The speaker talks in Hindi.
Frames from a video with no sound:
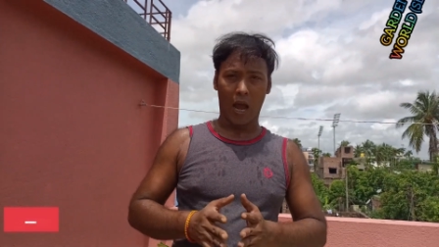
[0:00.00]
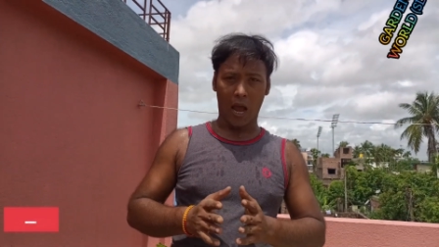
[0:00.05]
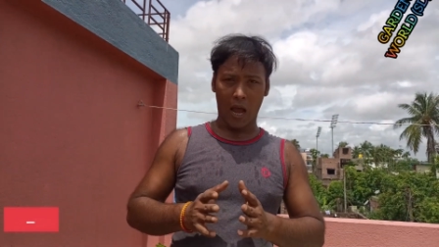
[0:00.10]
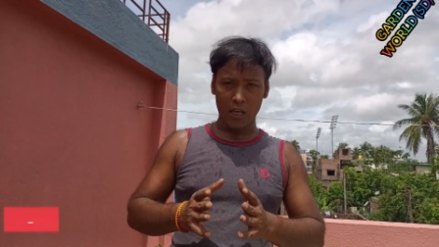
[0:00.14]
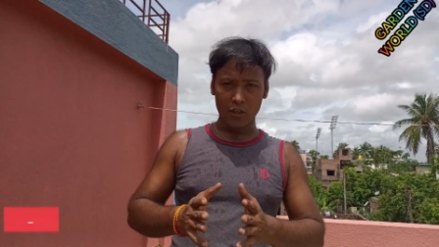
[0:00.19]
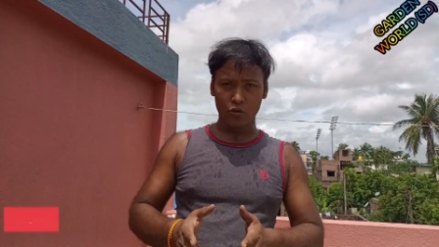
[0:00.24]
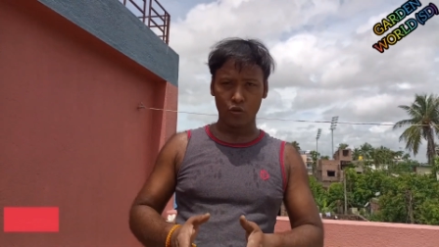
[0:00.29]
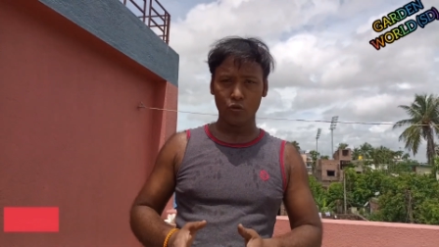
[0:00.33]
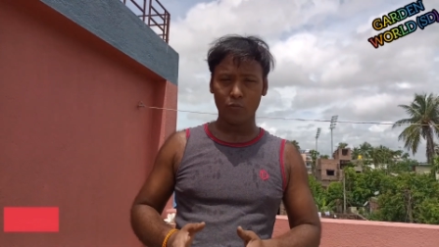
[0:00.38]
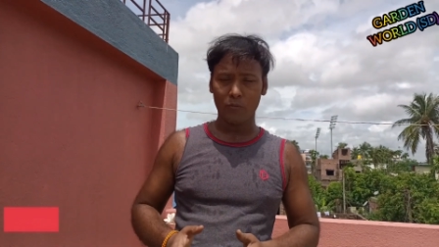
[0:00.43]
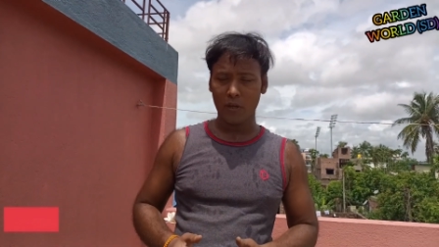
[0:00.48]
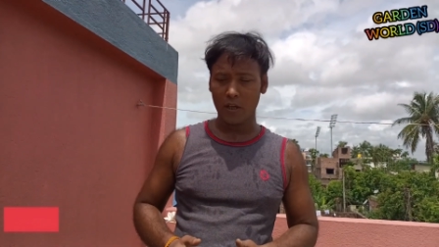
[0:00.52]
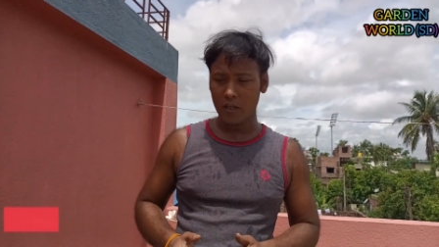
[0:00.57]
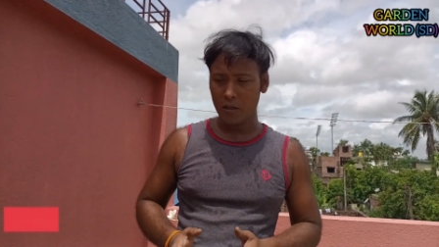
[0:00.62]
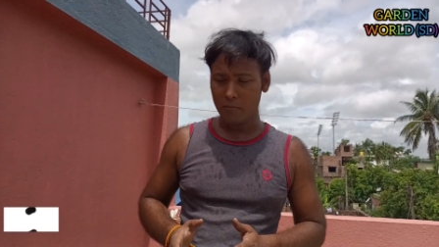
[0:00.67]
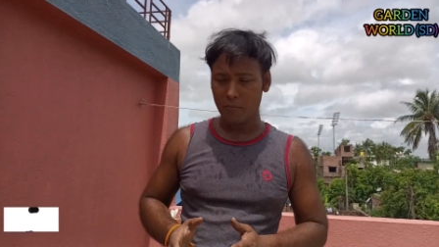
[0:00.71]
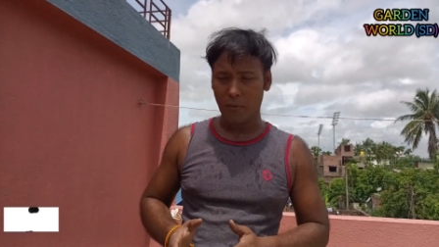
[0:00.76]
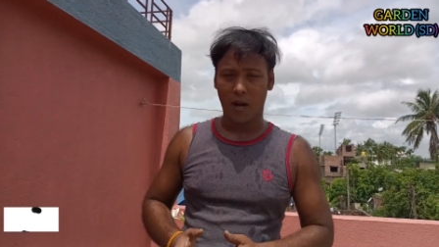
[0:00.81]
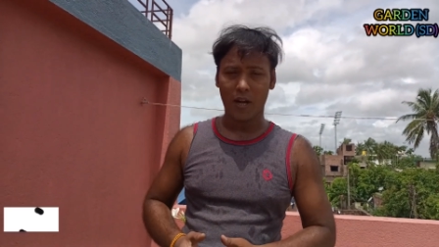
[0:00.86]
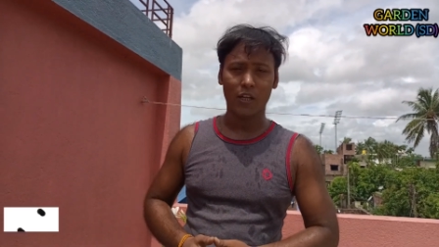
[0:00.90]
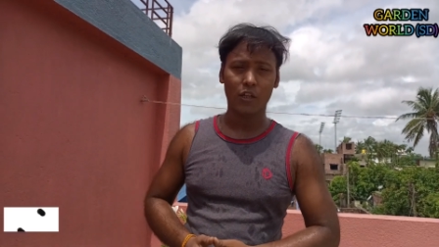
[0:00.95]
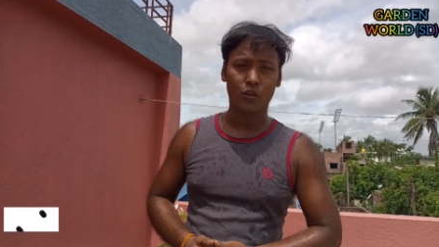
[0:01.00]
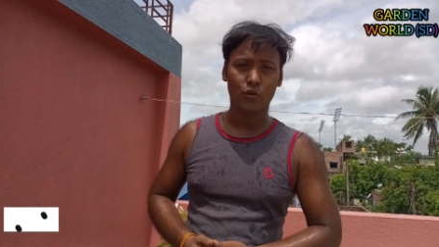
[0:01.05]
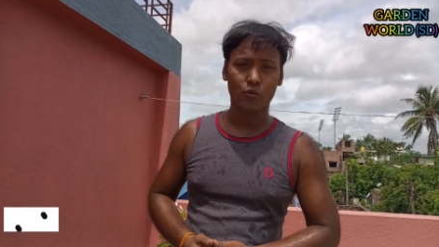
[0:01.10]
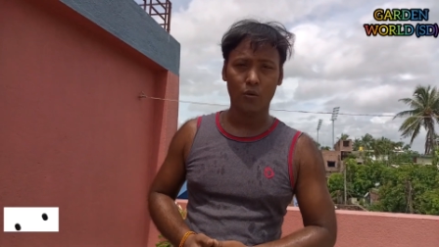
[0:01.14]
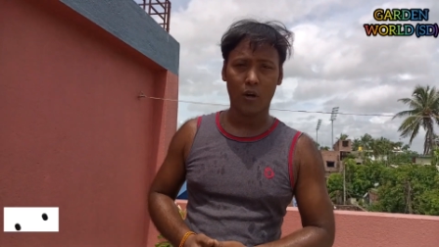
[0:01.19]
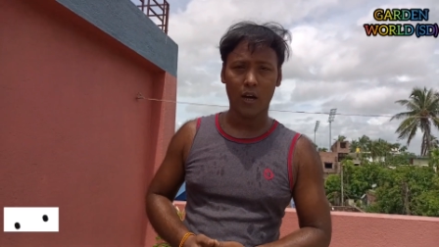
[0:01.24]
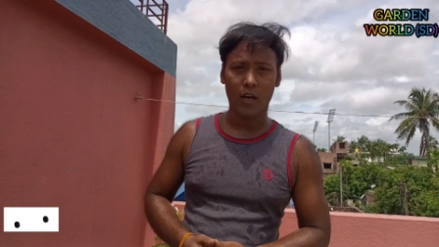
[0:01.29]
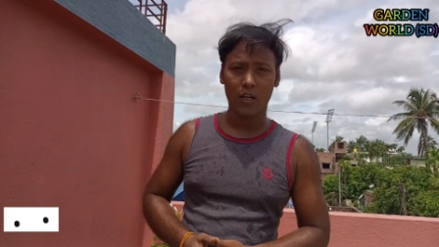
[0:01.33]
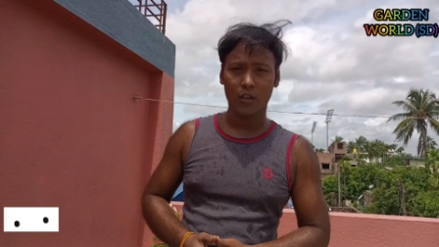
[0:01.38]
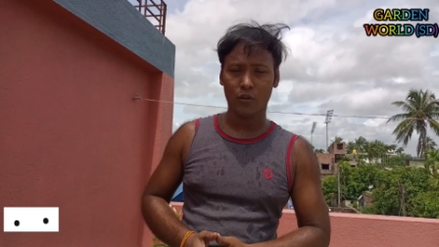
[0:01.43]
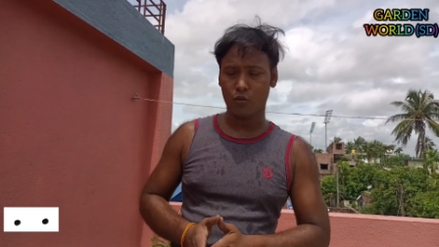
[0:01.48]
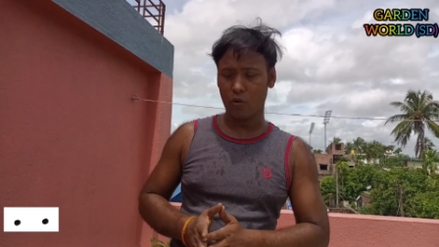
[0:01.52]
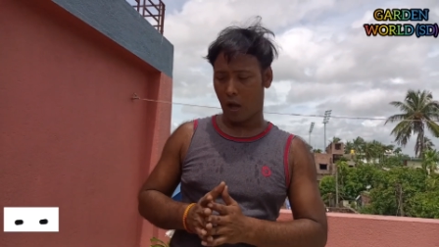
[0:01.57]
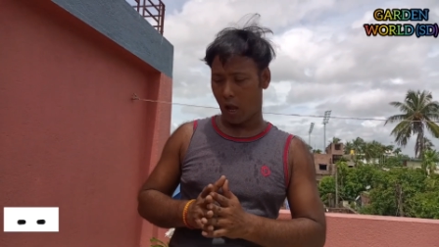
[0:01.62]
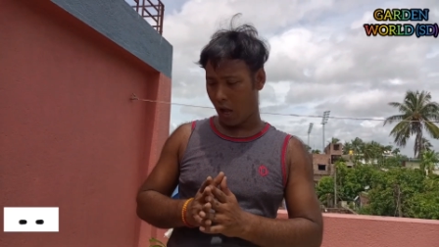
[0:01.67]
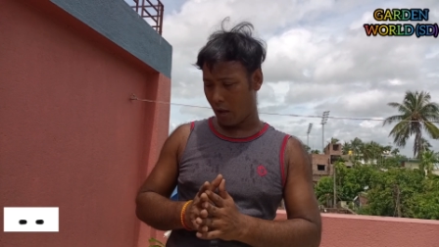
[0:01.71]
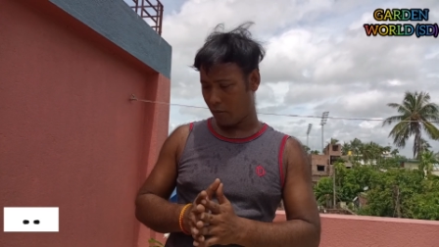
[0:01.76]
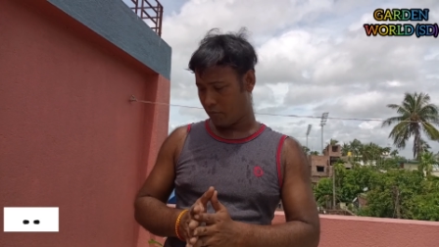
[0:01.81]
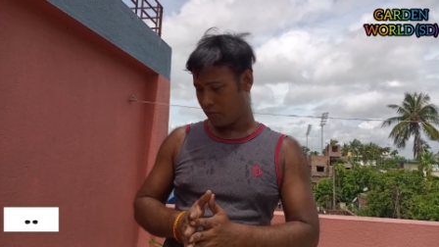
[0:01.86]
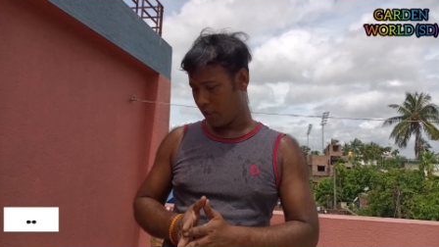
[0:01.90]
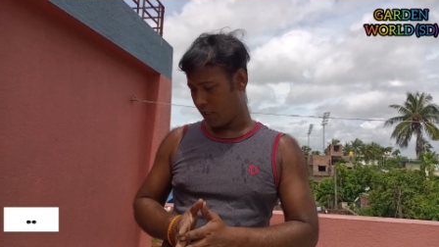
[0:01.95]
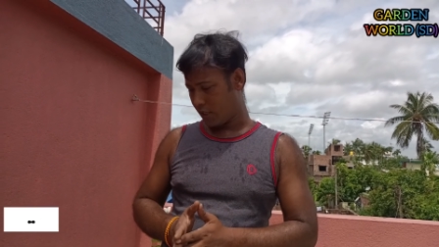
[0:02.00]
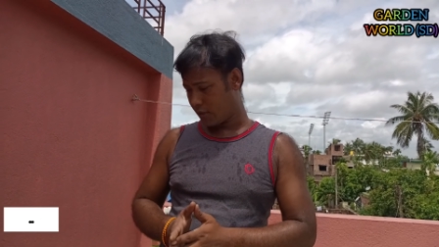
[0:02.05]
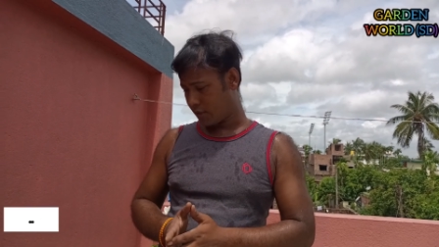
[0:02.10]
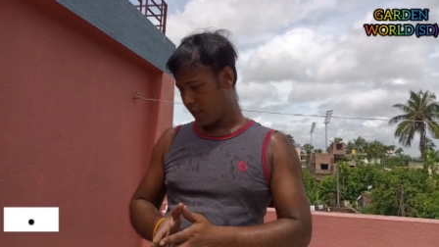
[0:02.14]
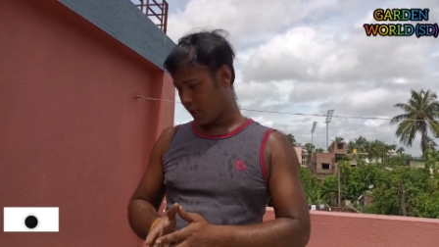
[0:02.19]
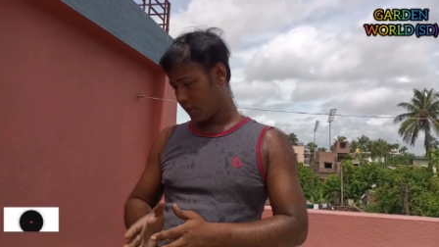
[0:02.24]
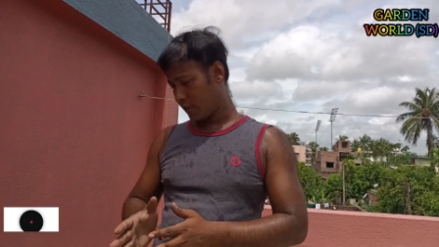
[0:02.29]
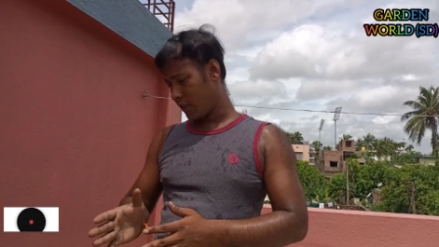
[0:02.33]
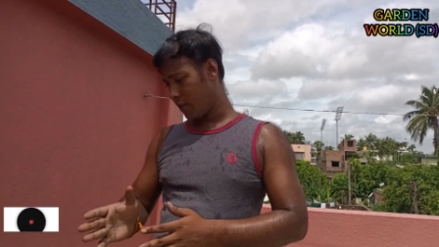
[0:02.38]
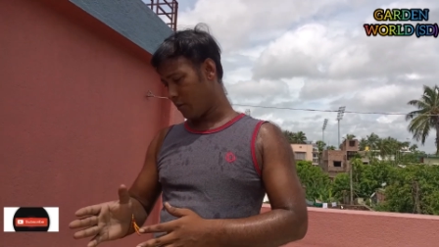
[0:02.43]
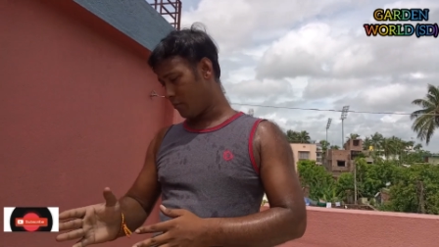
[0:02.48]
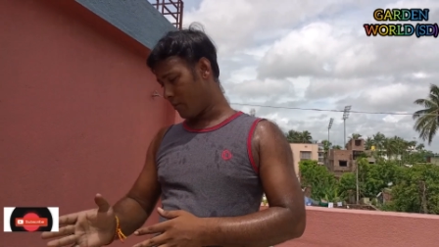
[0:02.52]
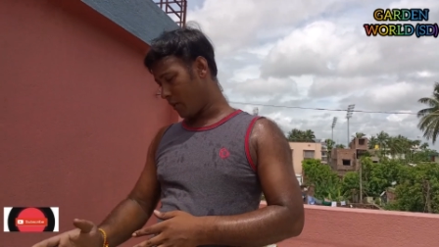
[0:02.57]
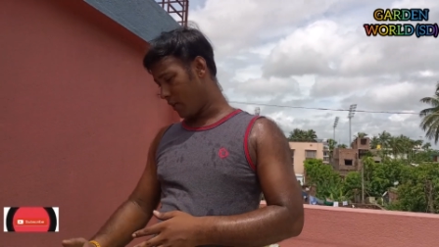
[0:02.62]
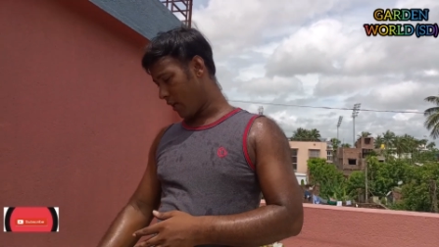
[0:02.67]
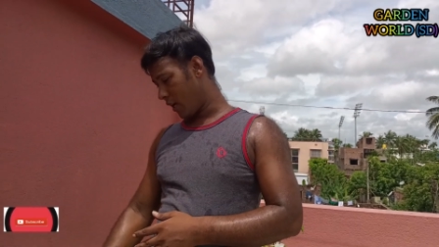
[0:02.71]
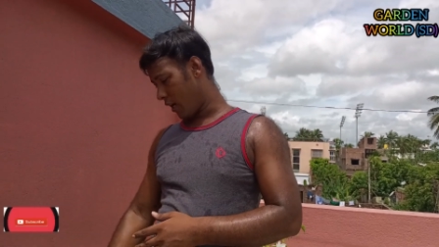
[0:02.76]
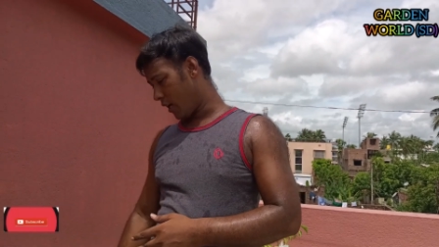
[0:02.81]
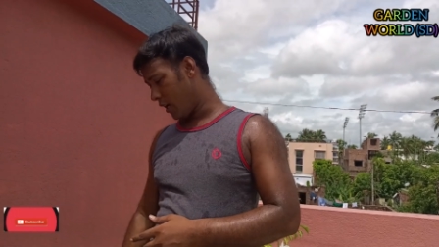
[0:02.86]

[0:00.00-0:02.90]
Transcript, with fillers: आज सुबह ही बारिश हुआ है तो आप देख सकते हैं मेरे हर